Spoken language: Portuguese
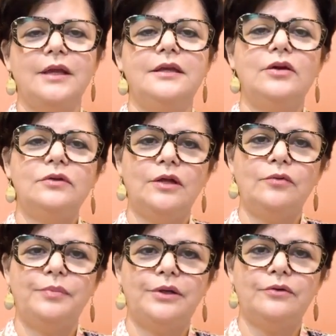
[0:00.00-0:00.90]
E eu tenho
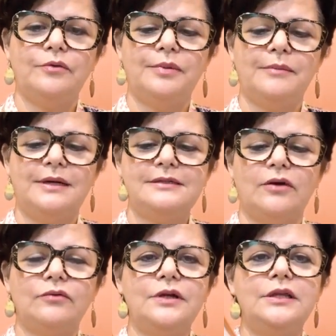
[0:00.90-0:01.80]
o peito do pé mais
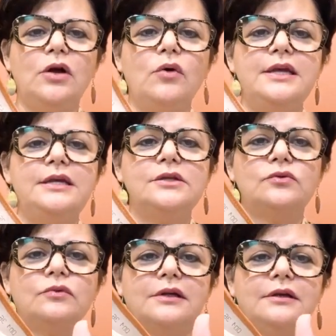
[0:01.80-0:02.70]
alto. Então,
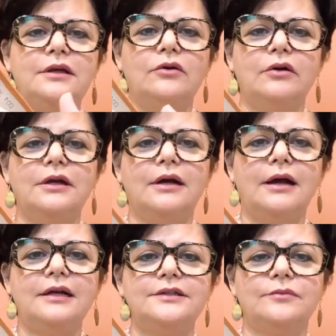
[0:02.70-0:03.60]
isso aqui, ó,
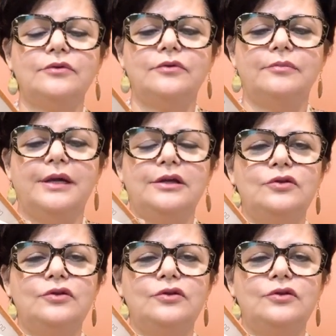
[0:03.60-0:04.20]
encaixa muito bem.